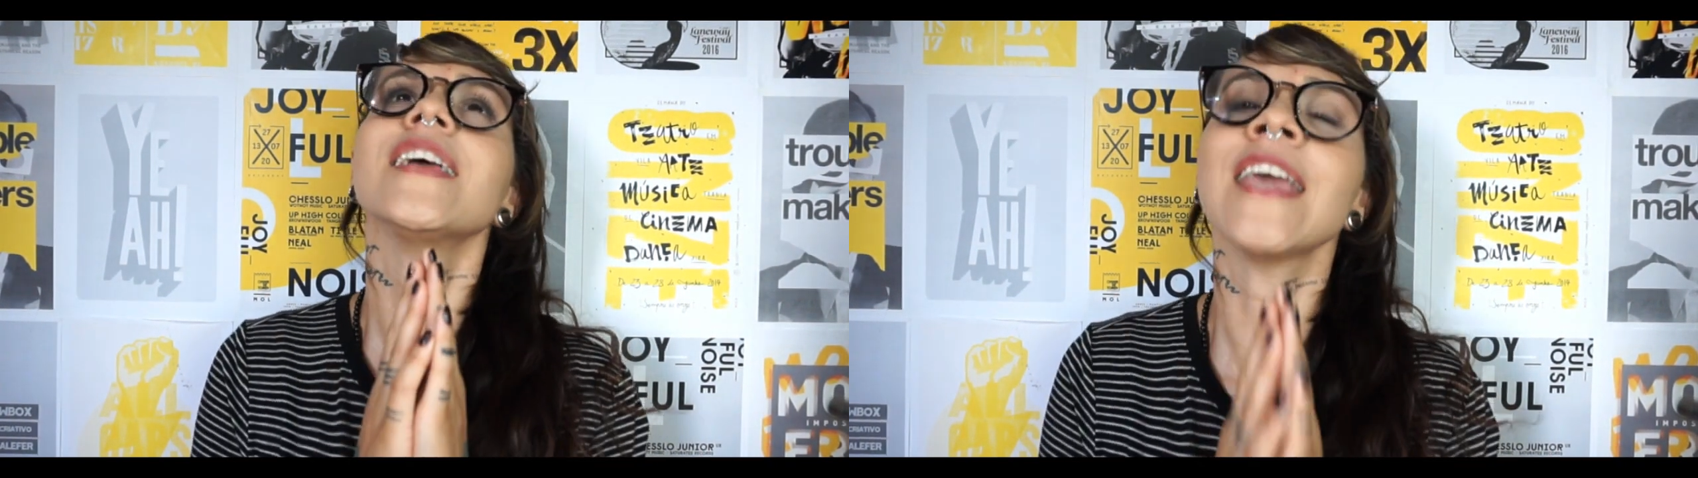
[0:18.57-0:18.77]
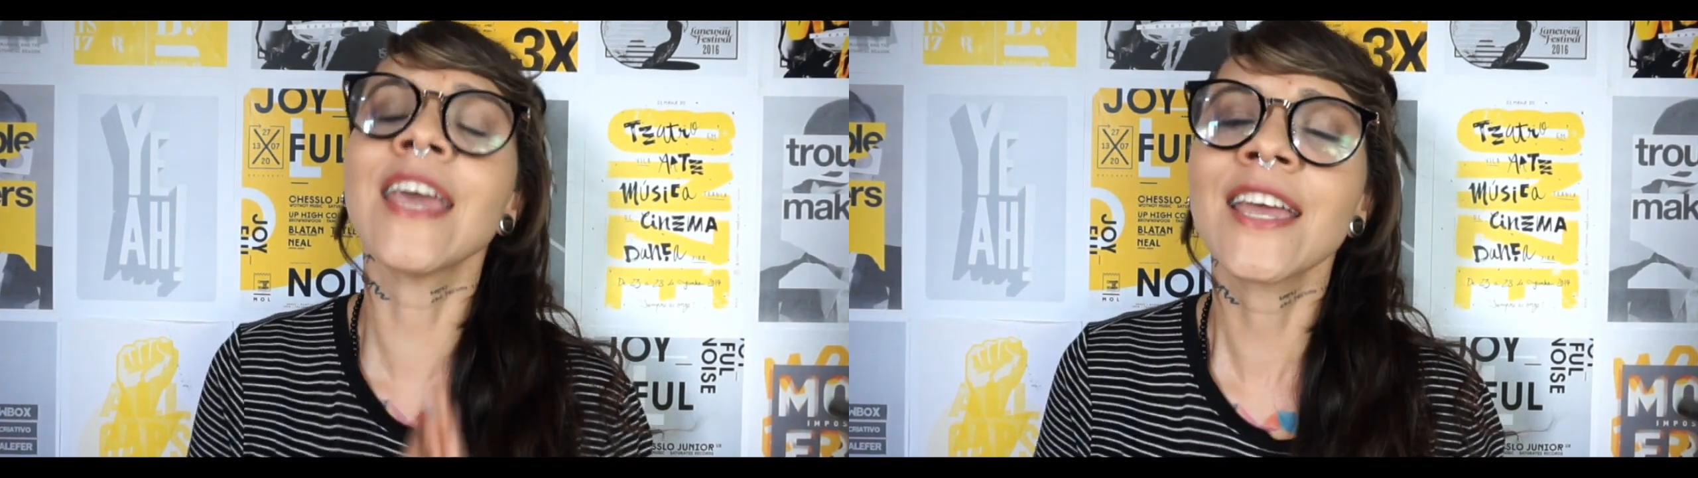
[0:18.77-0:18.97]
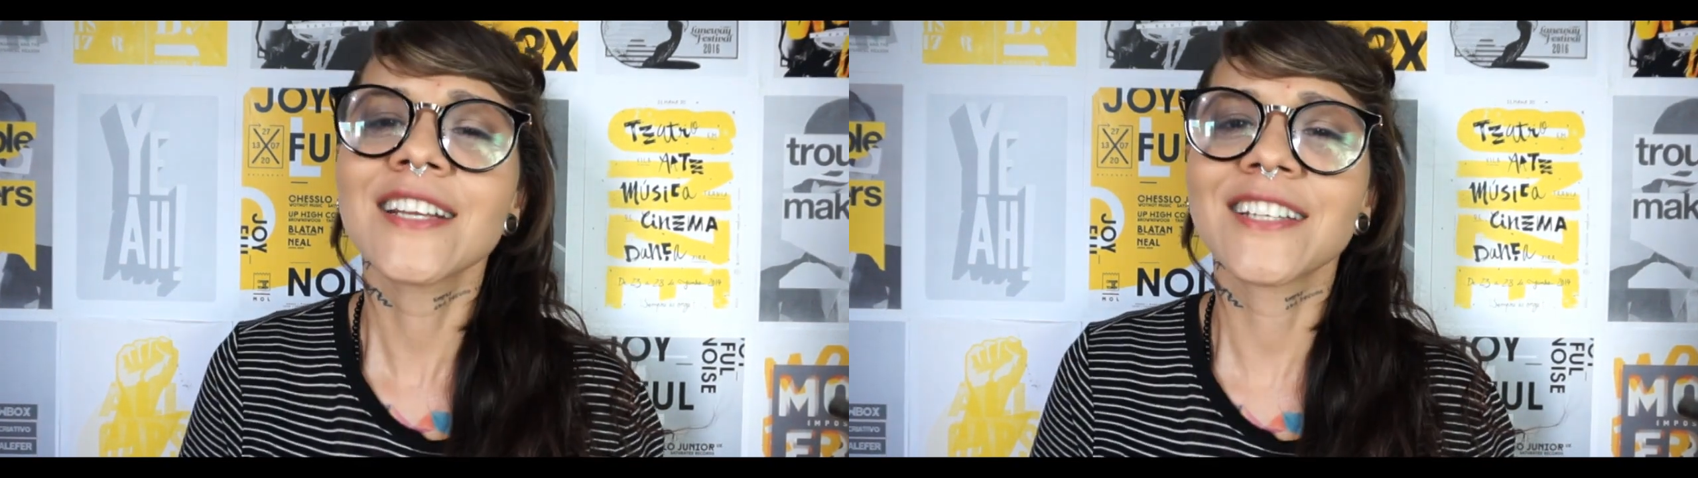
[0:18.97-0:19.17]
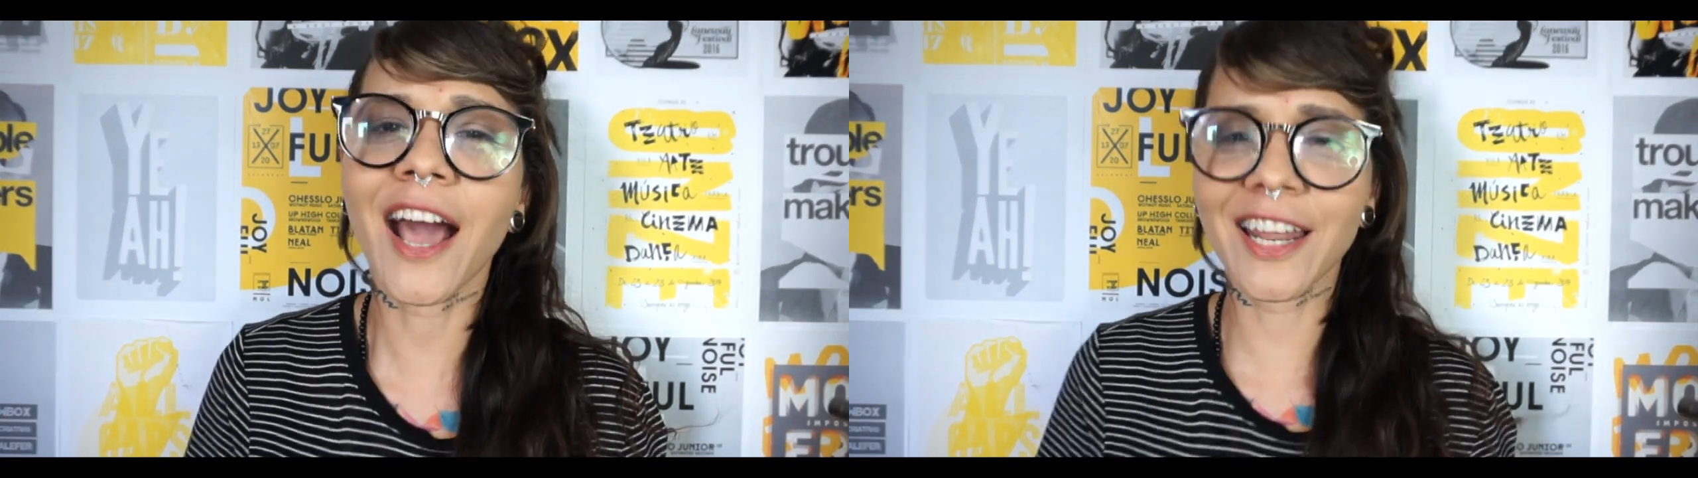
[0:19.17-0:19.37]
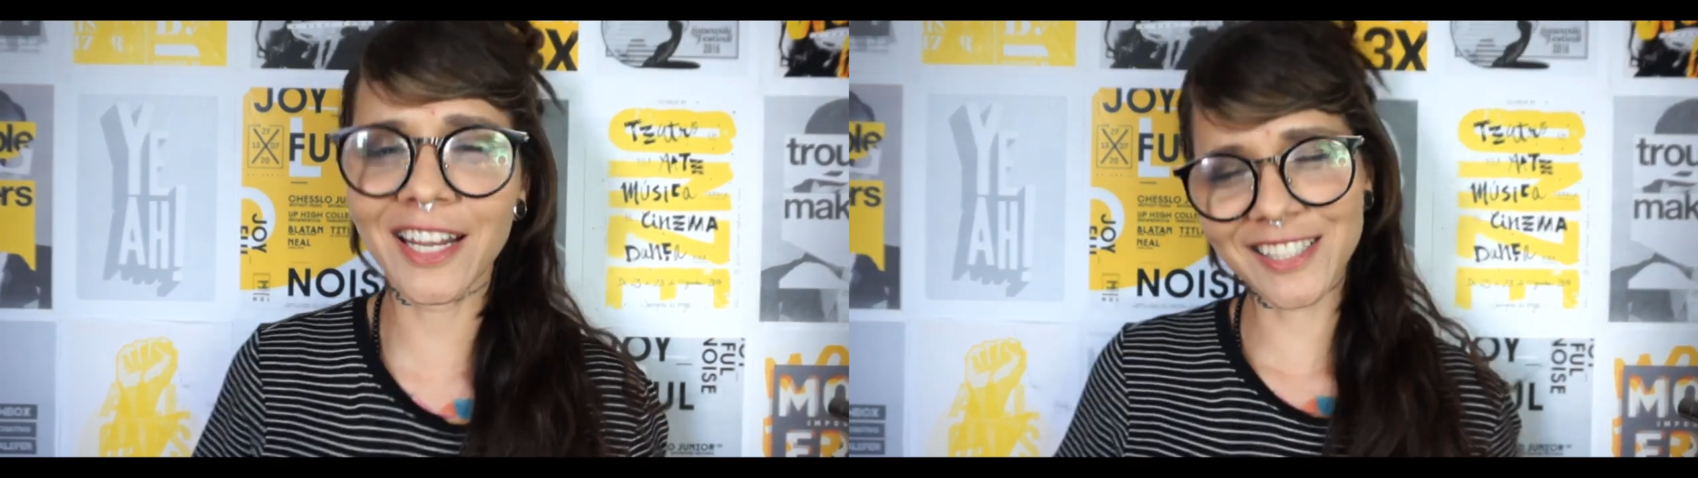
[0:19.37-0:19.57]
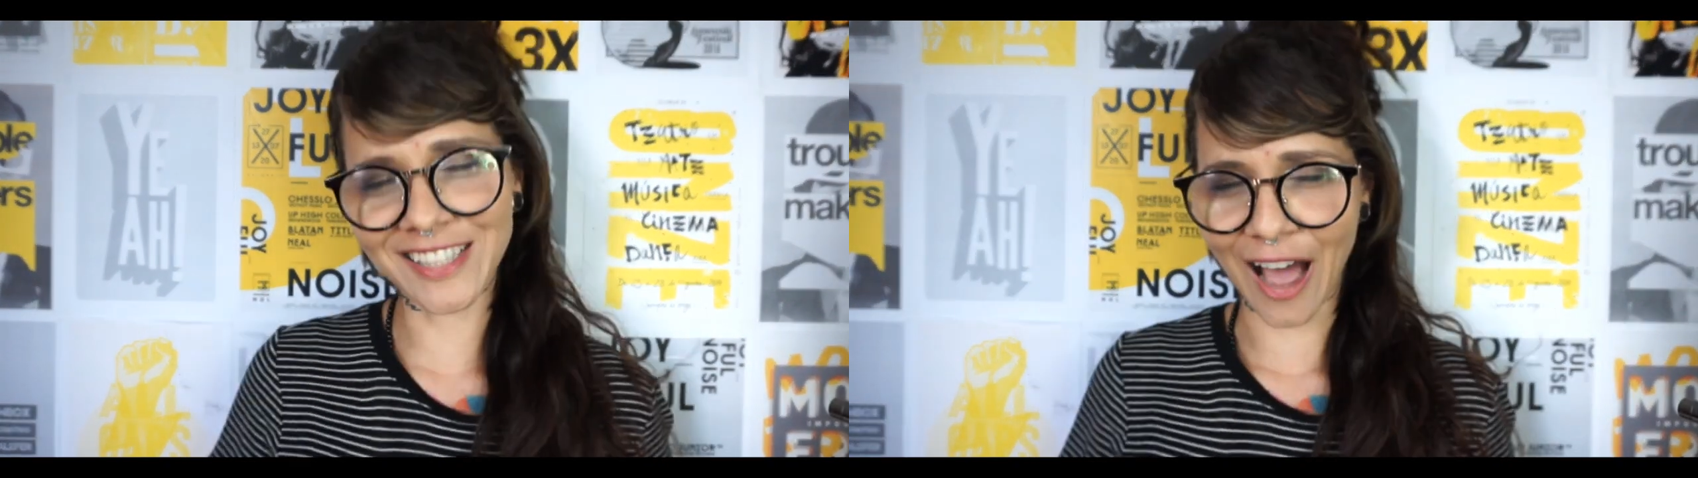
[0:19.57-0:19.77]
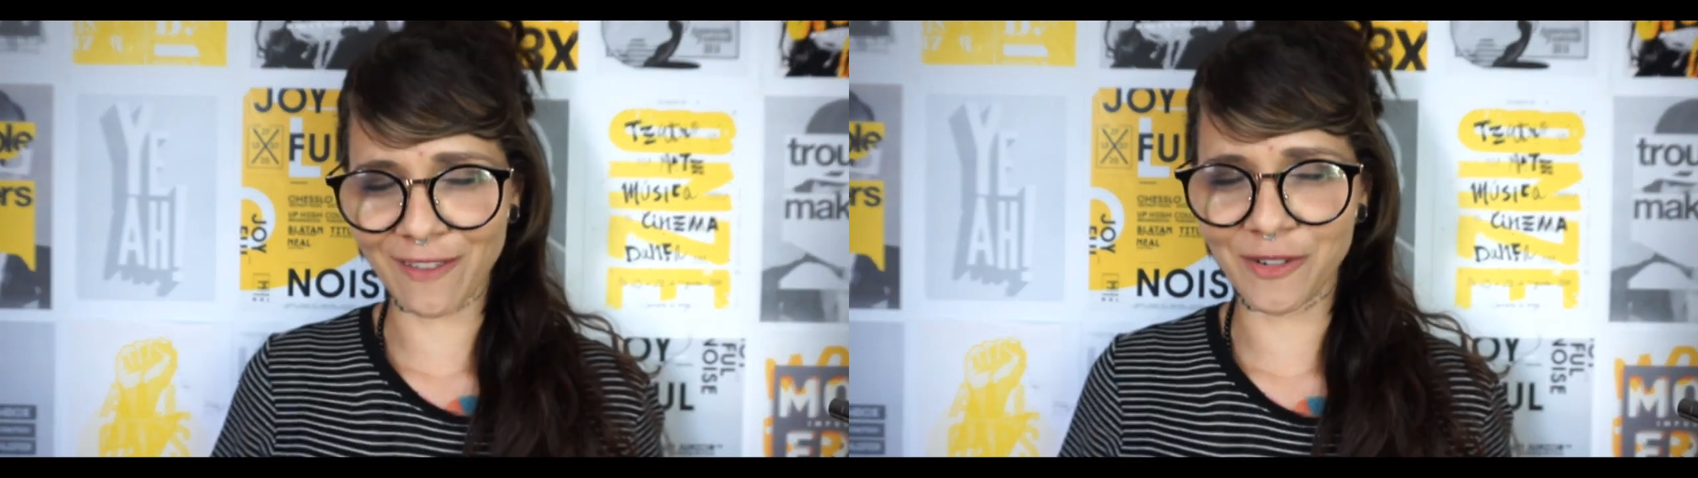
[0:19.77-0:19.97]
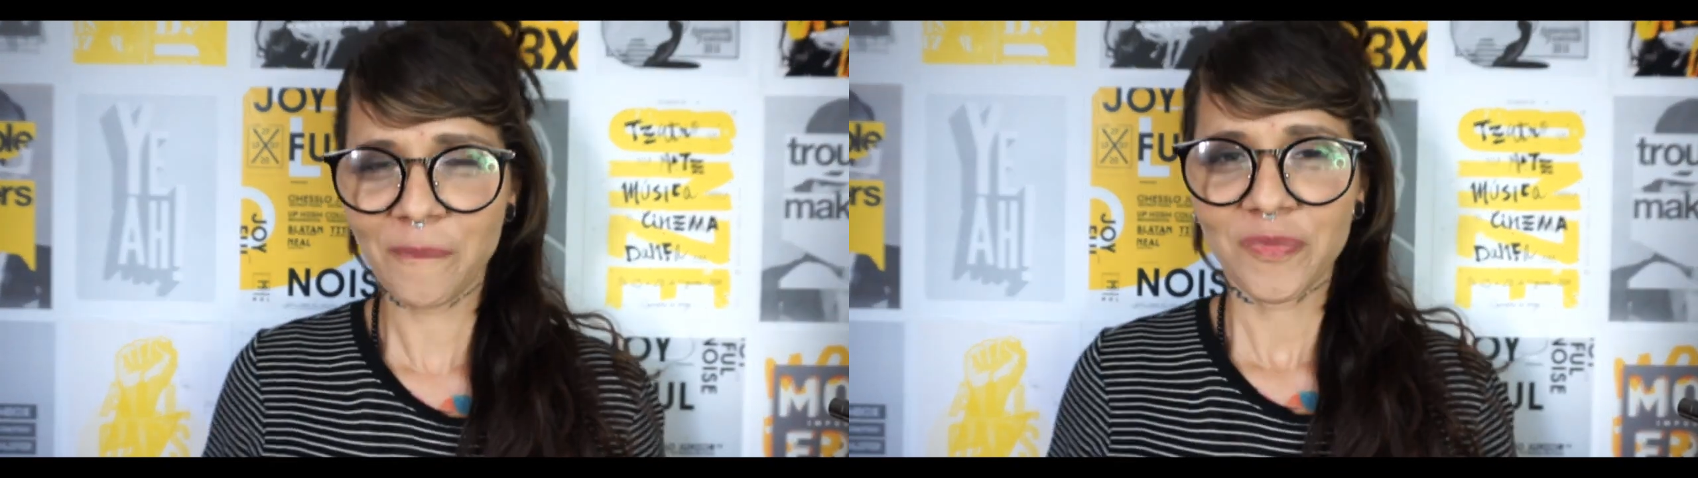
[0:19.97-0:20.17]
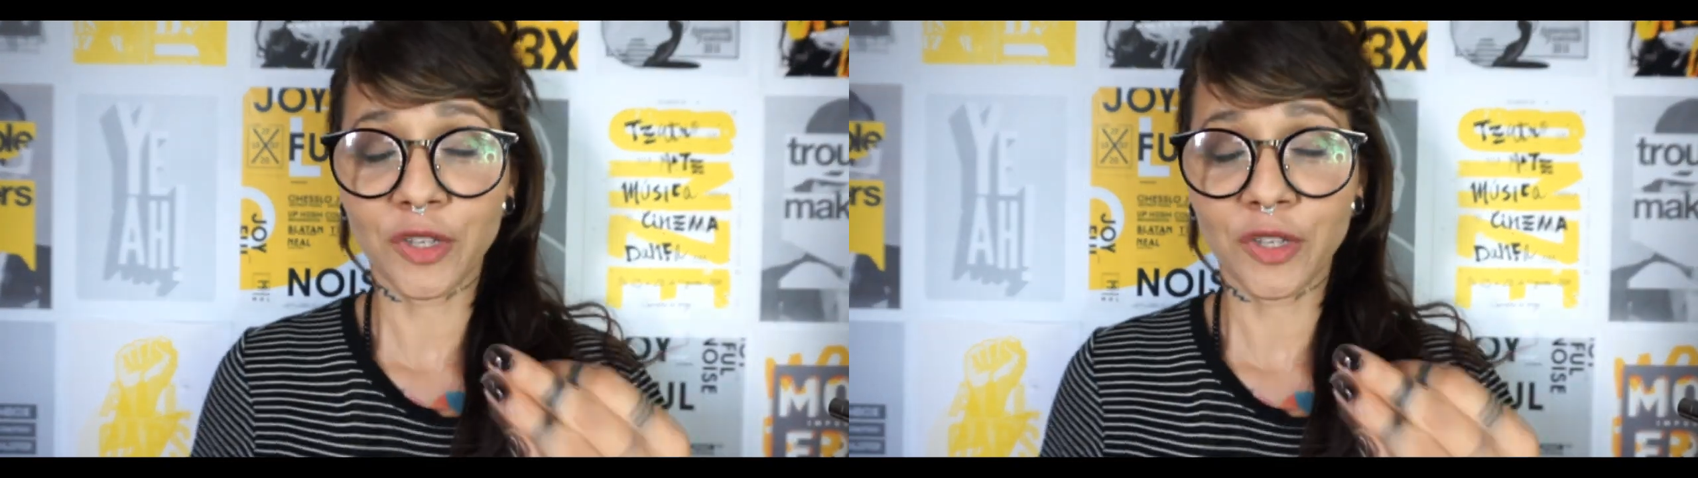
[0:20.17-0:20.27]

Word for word: inacreditável.